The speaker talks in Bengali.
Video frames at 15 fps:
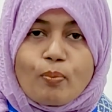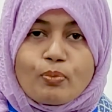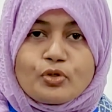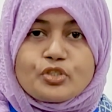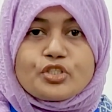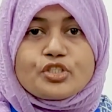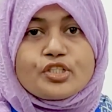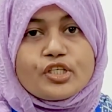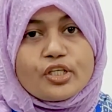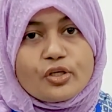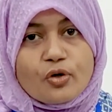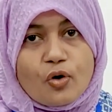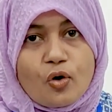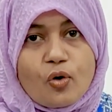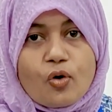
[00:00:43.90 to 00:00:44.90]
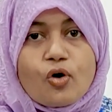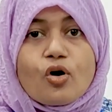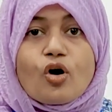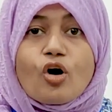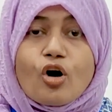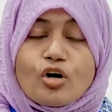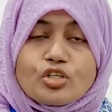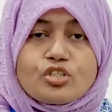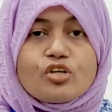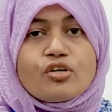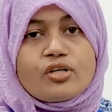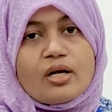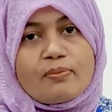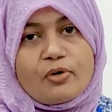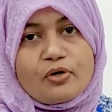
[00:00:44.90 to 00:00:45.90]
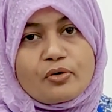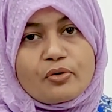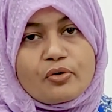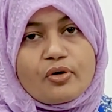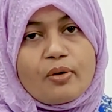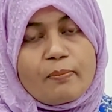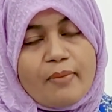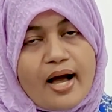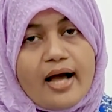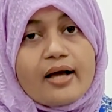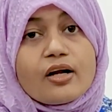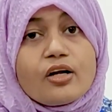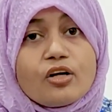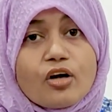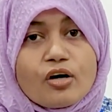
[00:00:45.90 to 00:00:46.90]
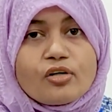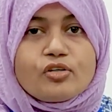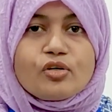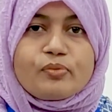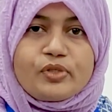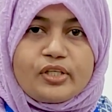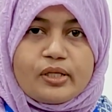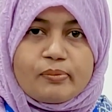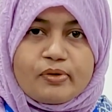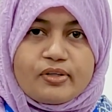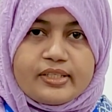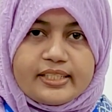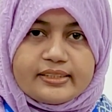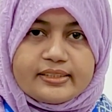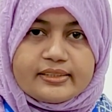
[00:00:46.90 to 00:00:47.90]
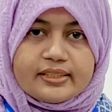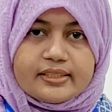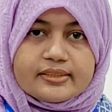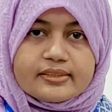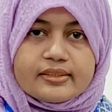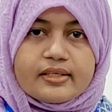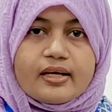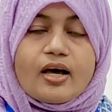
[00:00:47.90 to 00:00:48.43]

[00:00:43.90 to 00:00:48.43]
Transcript: অপুষ্টি ও অসংক্রামক রোগ বা নন কমিউনিকেবল ডিজিজেস